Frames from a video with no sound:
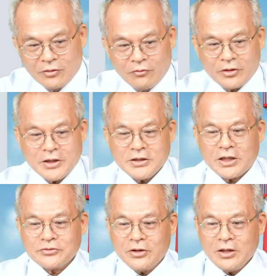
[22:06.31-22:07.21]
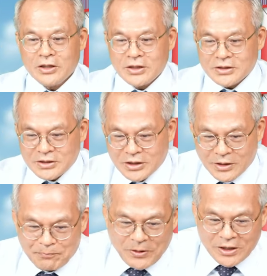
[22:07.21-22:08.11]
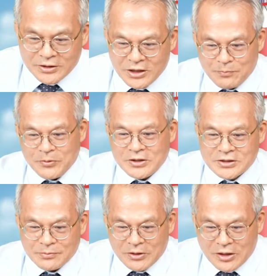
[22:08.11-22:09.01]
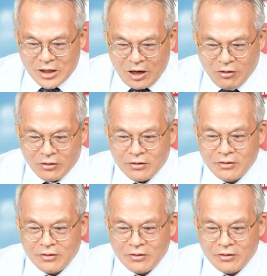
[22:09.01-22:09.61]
我跟你讲说，这个本利比这么高，